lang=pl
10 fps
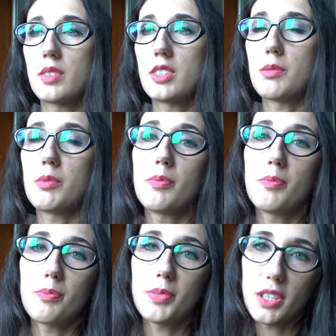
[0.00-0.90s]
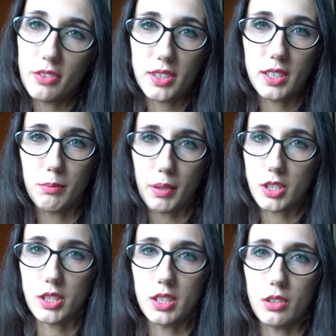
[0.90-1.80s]
żeby przede wszystkim
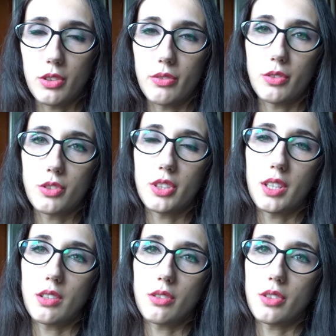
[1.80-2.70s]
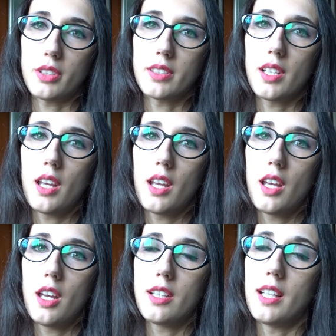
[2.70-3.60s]
patrzeć tylko i wyłącznie na to, co jest
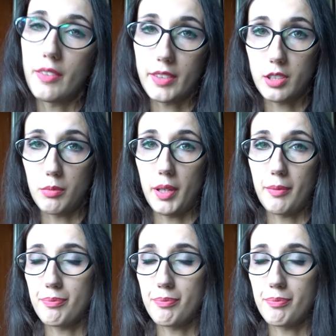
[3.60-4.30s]
dla Was dobre.